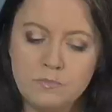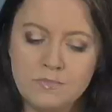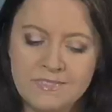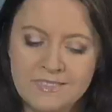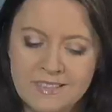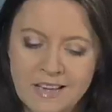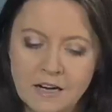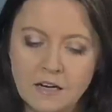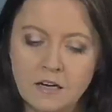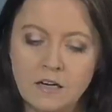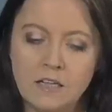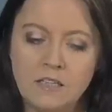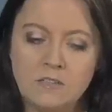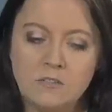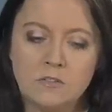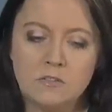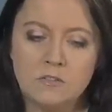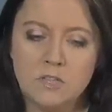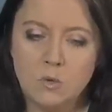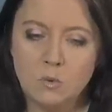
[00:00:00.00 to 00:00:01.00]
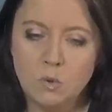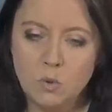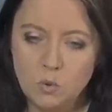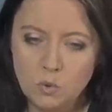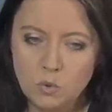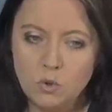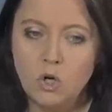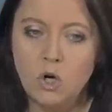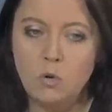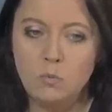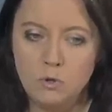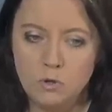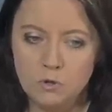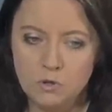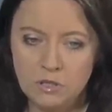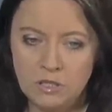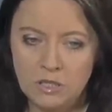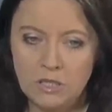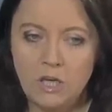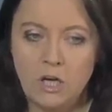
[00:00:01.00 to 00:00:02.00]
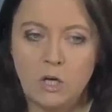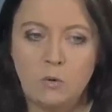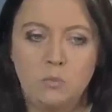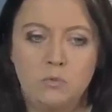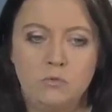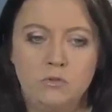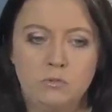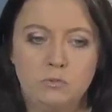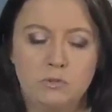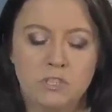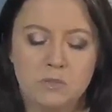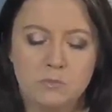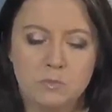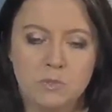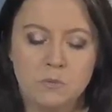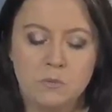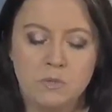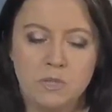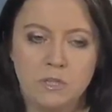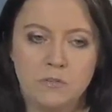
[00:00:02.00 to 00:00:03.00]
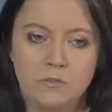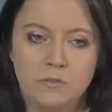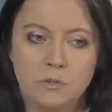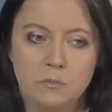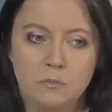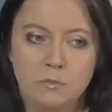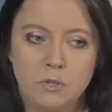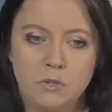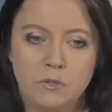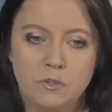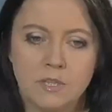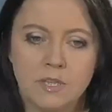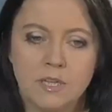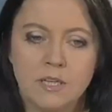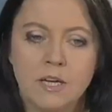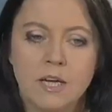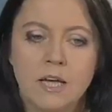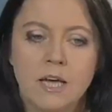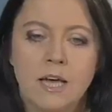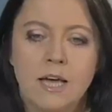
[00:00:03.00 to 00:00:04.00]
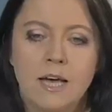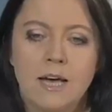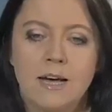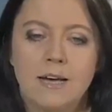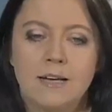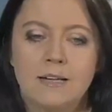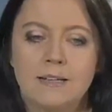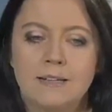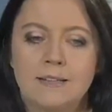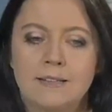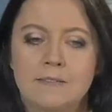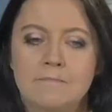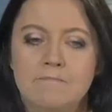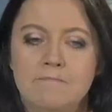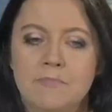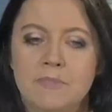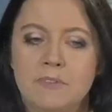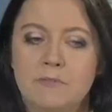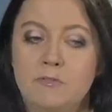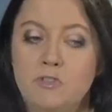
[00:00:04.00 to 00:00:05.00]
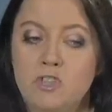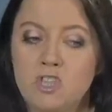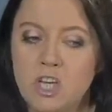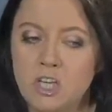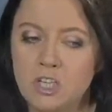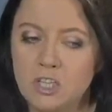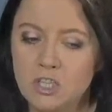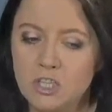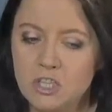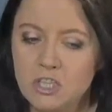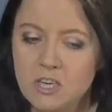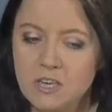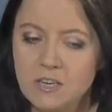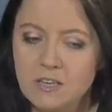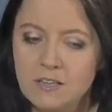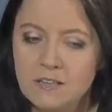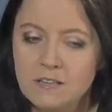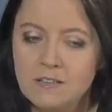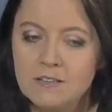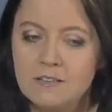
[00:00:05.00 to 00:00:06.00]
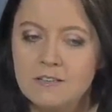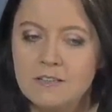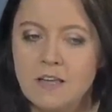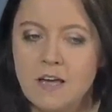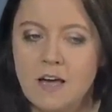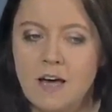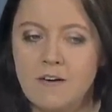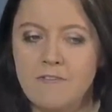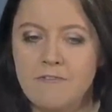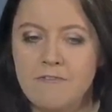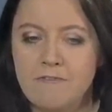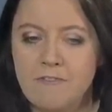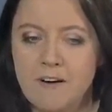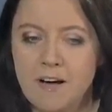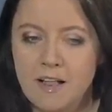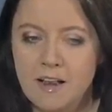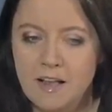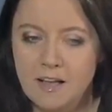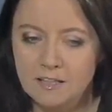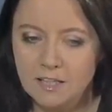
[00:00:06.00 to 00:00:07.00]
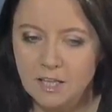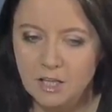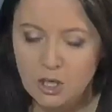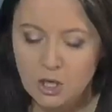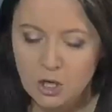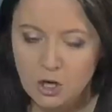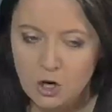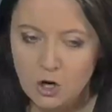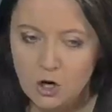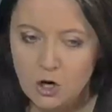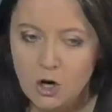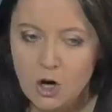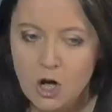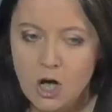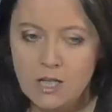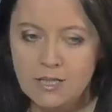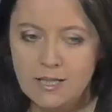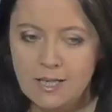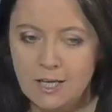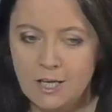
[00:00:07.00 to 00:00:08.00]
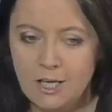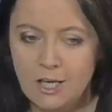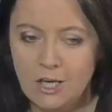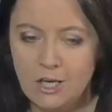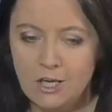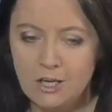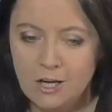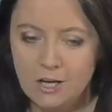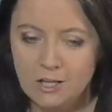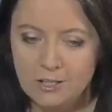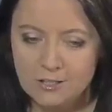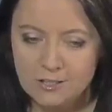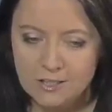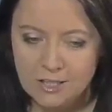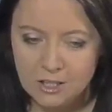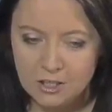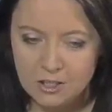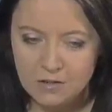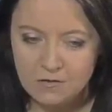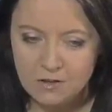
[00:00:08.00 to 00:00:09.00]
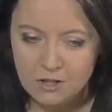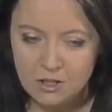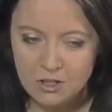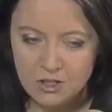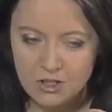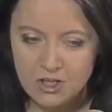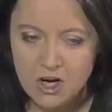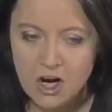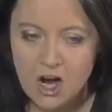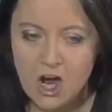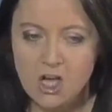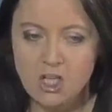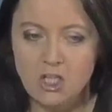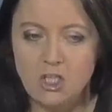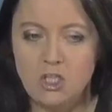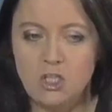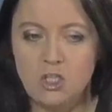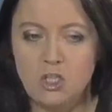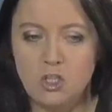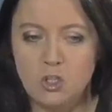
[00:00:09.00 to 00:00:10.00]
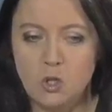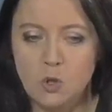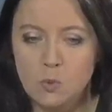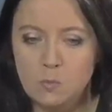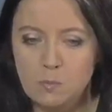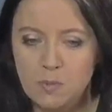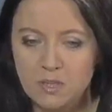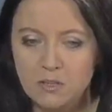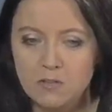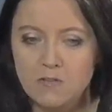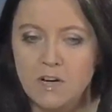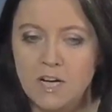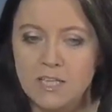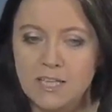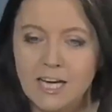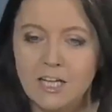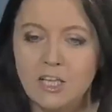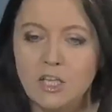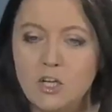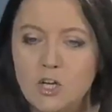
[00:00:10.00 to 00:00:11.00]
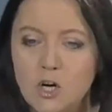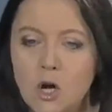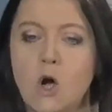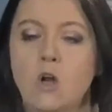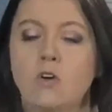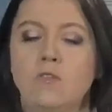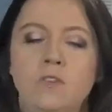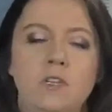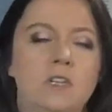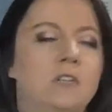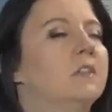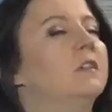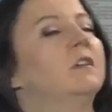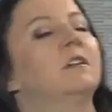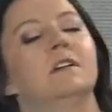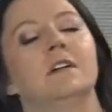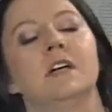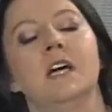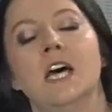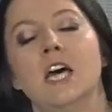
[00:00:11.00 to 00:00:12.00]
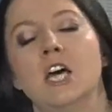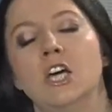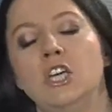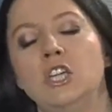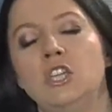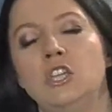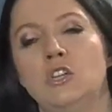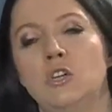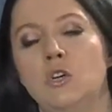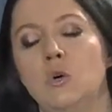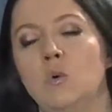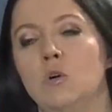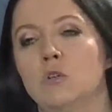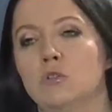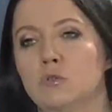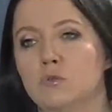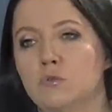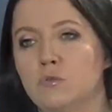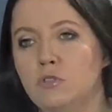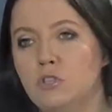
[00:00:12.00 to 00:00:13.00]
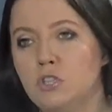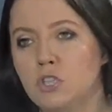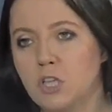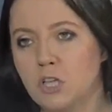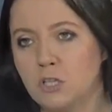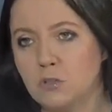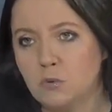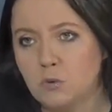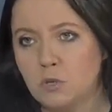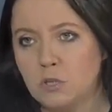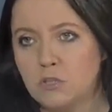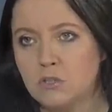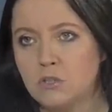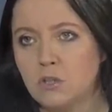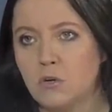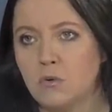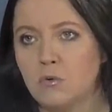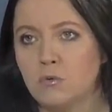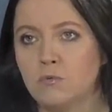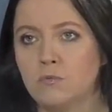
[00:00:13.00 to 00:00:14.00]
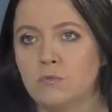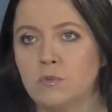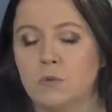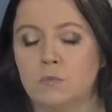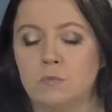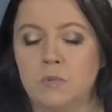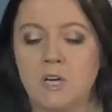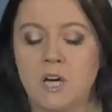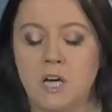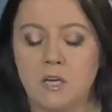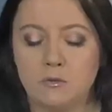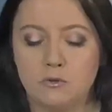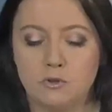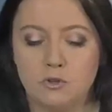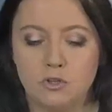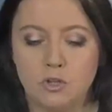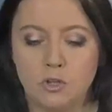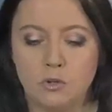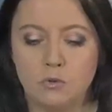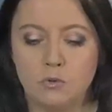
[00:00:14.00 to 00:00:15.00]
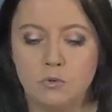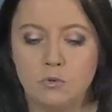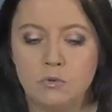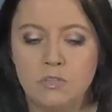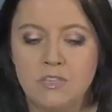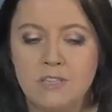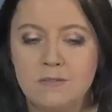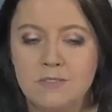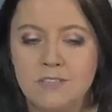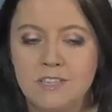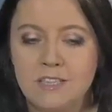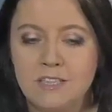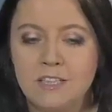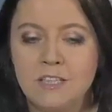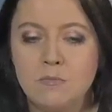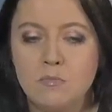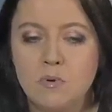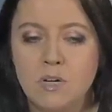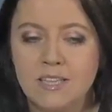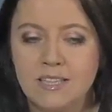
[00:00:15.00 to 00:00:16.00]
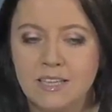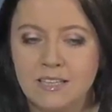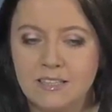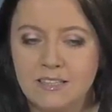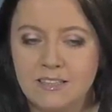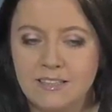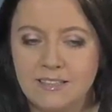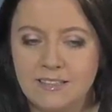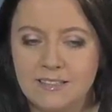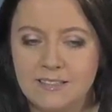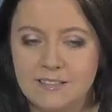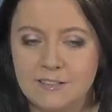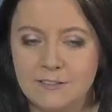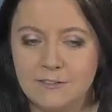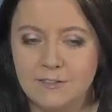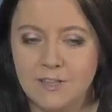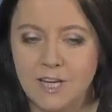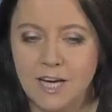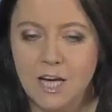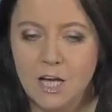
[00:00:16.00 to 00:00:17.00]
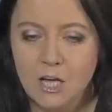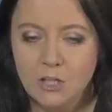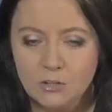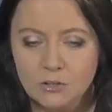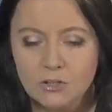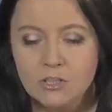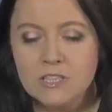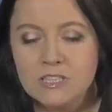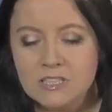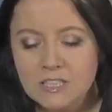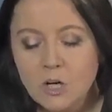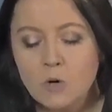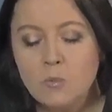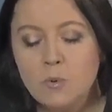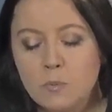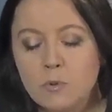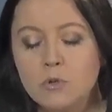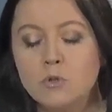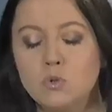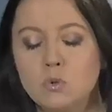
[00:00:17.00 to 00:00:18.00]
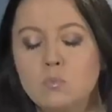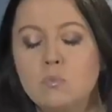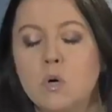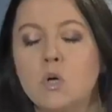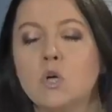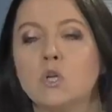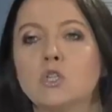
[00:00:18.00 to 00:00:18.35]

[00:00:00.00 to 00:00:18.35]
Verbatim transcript: nagle zostało uruchomione, tak jak mówisz, przez premiera w ten piątek. Wcześniej ta fala takiego, takiej e, straszliwej niechęci czy torpedowania jakichkolwiek e, innych głosów niż te, które są, dobiegają z rządu, nie, nie była tak intensywna. To się stało po prostu tak, po